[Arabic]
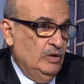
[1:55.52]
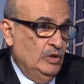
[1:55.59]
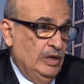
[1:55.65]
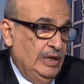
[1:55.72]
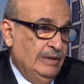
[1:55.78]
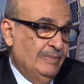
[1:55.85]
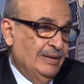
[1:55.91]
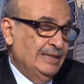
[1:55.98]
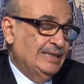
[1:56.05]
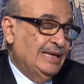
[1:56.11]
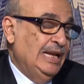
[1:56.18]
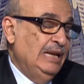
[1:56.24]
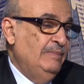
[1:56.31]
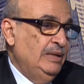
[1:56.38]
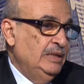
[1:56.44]
عندما
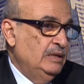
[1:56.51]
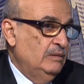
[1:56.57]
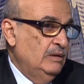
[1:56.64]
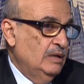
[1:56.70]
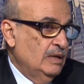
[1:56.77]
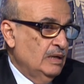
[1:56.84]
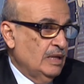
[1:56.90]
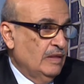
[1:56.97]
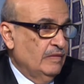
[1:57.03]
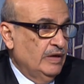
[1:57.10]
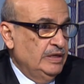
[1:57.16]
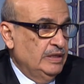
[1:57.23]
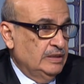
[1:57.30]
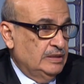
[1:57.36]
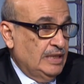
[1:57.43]
نتكلم عن
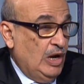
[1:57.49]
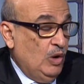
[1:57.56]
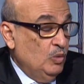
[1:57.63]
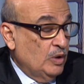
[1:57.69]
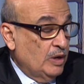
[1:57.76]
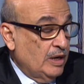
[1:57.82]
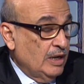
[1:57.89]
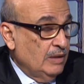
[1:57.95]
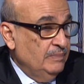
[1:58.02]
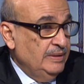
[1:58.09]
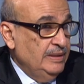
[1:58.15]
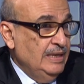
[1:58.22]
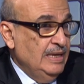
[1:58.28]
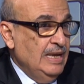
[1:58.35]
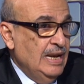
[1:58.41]
قضايا التحول
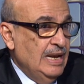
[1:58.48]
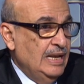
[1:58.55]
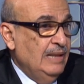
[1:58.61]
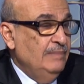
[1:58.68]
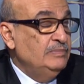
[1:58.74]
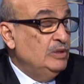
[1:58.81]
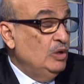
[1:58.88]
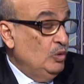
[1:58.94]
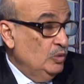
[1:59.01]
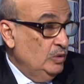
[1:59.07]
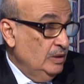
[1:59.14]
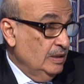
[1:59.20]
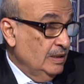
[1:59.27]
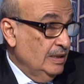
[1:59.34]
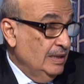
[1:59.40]
الرقمي لم تعد
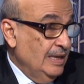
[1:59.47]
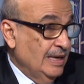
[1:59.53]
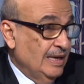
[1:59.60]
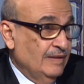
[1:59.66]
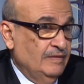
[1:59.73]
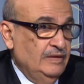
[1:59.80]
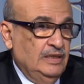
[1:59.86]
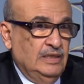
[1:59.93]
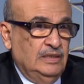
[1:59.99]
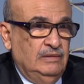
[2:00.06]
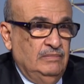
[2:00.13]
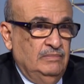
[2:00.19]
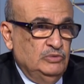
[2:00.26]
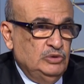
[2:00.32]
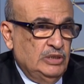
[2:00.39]
قضية
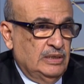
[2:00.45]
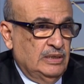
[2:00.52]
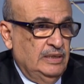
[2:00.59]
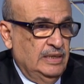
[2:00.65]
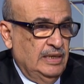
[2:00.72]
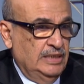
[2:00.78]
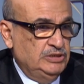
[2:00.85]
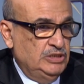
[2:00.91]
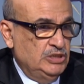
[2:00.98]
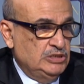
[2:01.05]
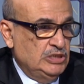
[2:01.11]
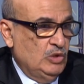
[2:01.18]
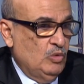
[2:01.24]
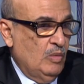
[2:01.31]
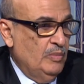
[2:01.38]
مجرد
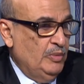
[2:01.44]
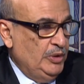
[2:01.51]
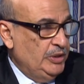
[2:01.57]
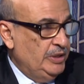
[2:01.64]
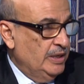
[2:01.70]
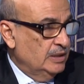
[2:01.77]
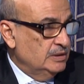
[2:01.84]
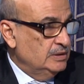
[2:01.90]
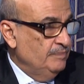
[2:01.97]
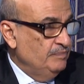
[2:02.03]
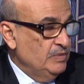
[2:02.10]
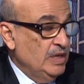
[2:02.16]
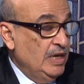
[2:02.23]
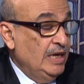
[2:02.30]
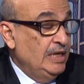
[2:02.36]
أجهزة ومعدات
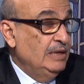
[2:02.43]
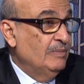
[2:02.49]
هي